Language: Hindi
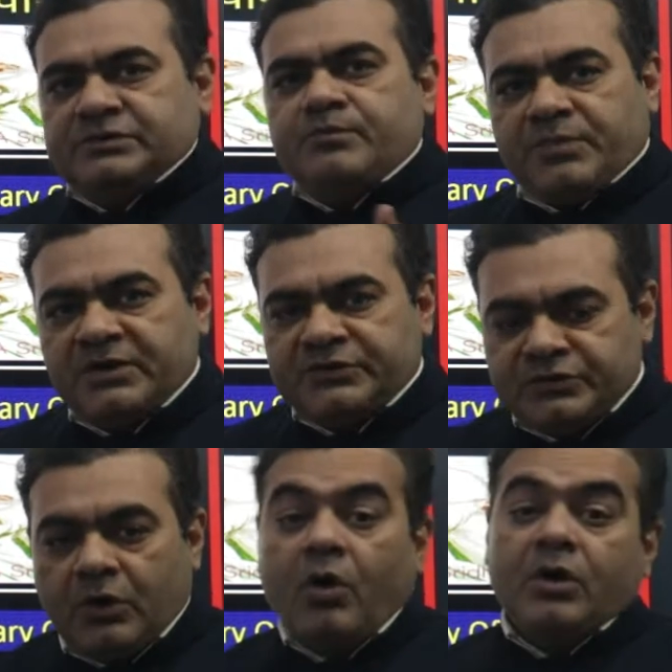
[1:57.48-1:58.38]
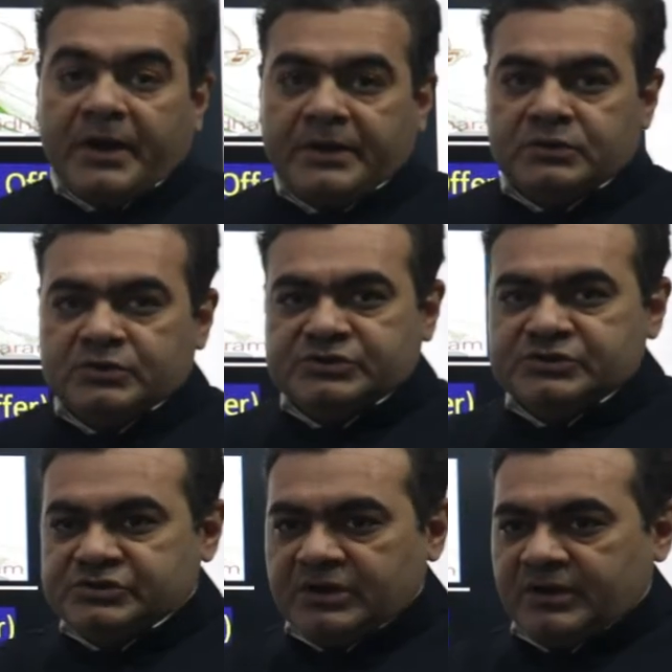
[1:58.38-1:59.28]
से प्लस ऑनलाइन
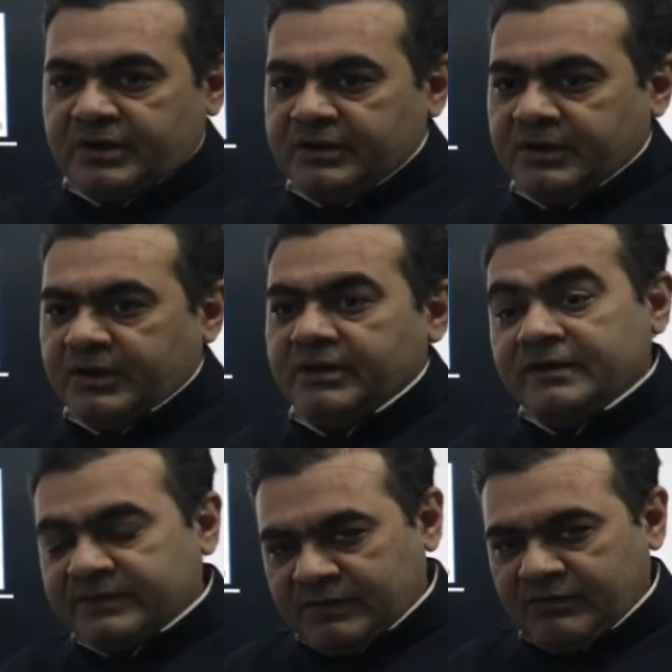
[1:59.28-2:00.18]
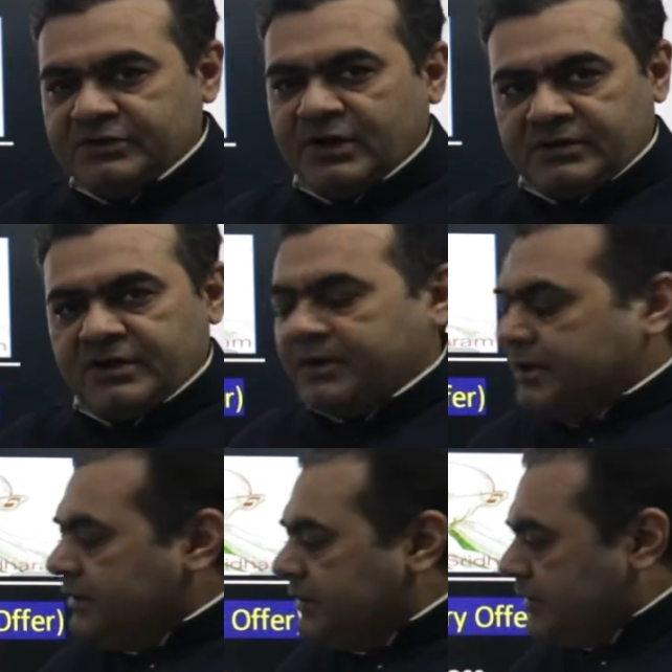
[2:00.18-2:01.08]
कोचिंग चल रही है इससे भी ज़्यादा है
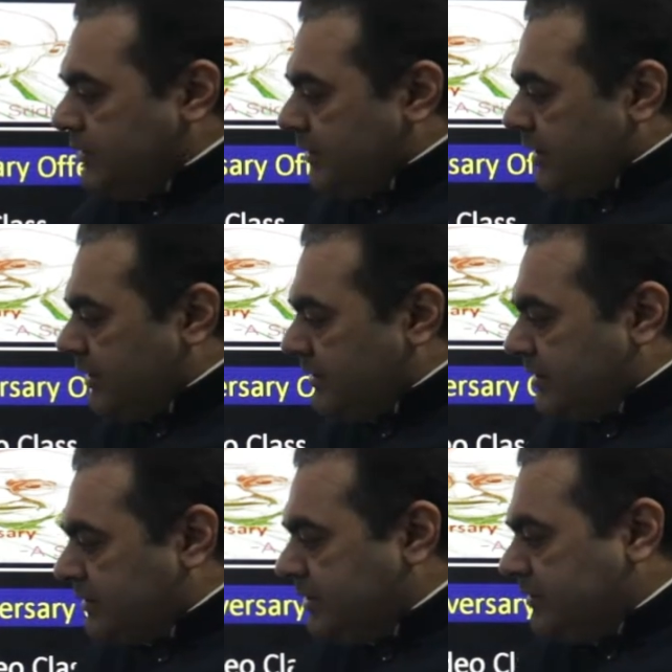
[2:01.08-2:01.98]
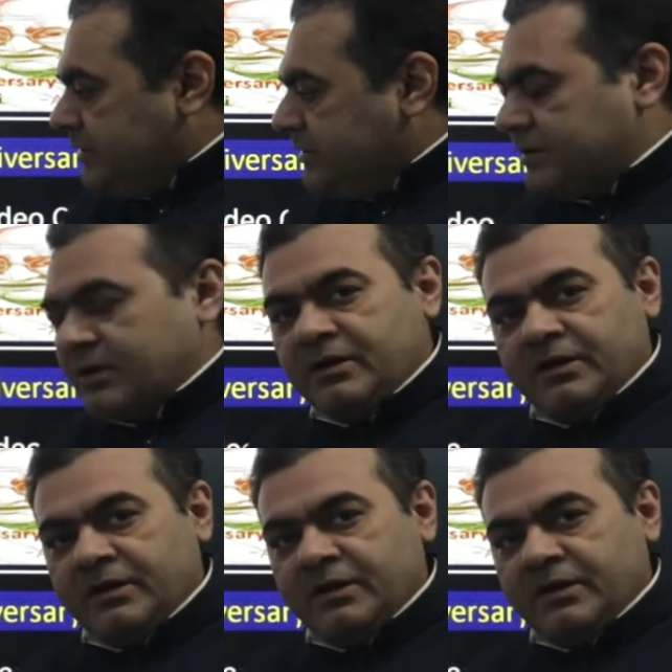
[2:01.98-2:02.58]
एग्जैक्टली डेटा